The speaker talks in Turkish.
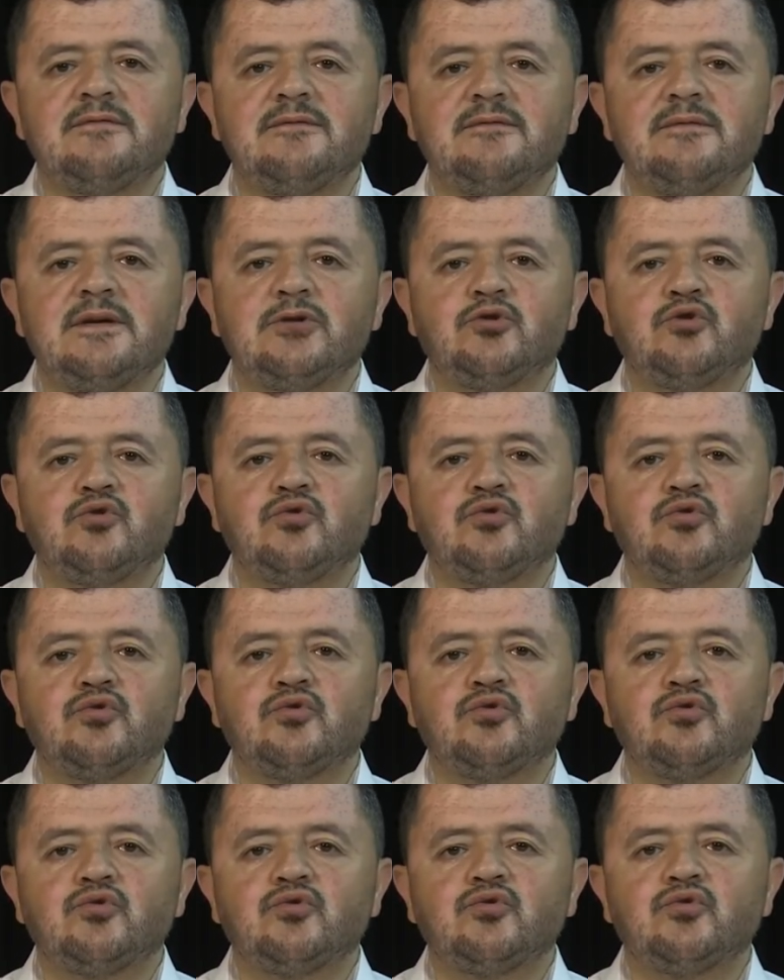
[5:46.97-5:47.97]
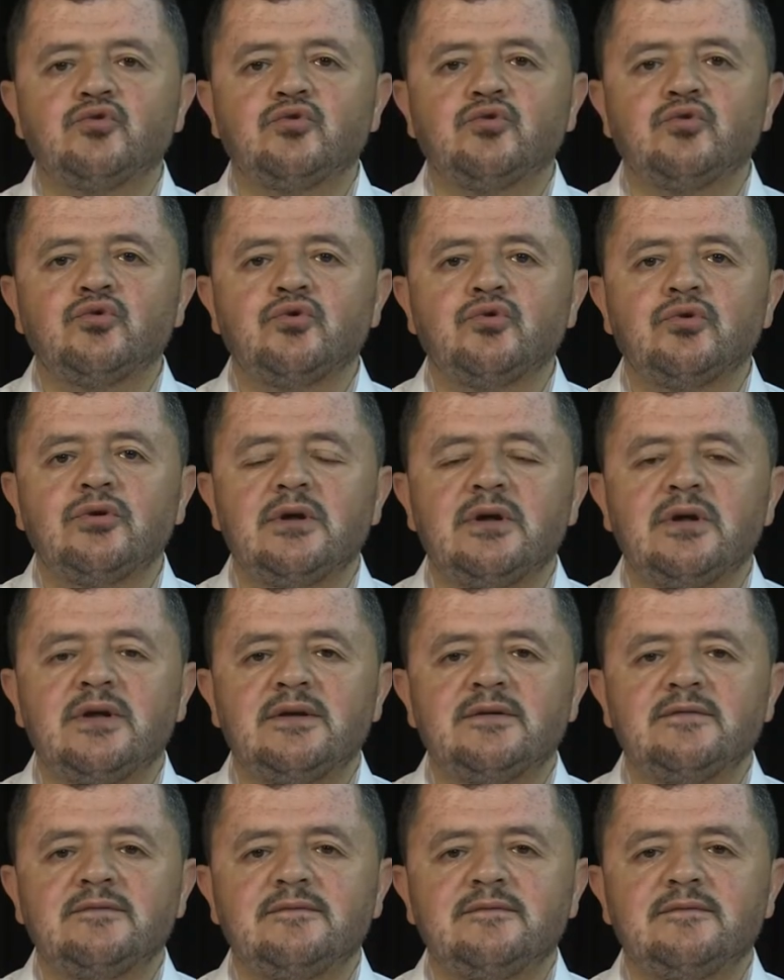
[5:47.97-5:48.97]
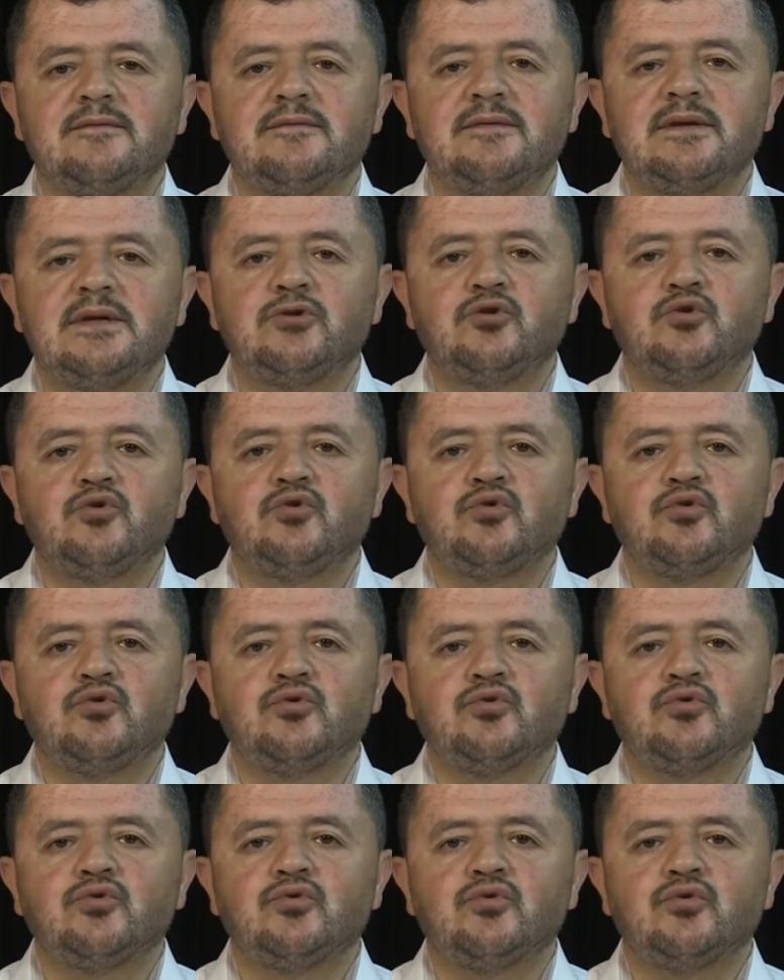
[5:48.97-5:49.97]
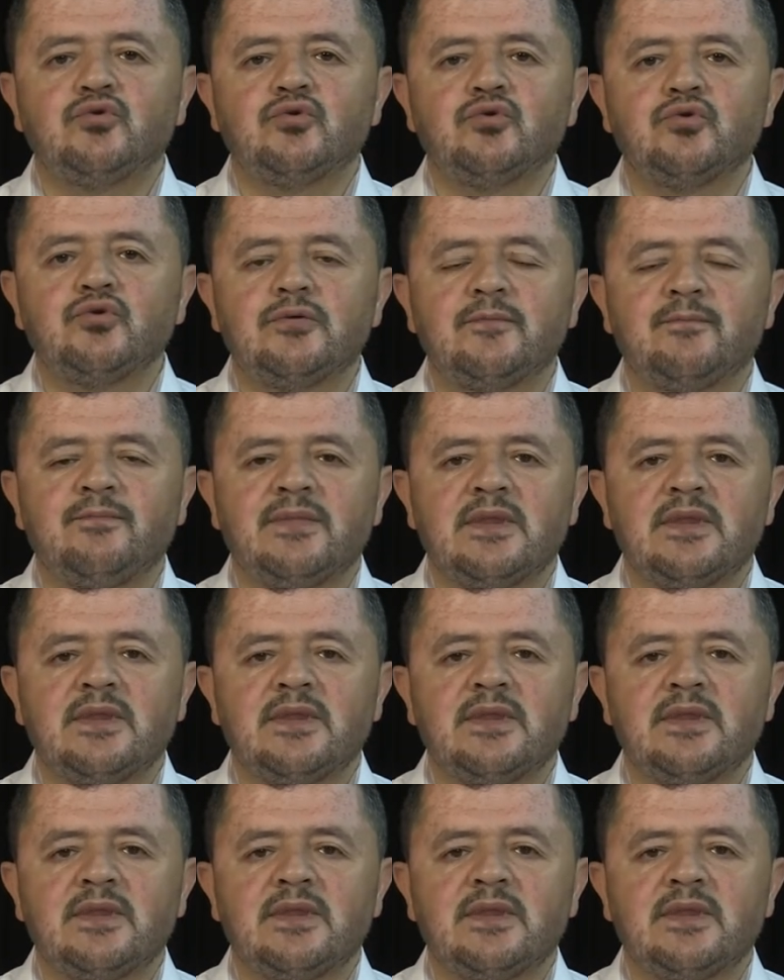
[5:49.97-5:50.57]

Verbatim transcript: Fit du, fil, du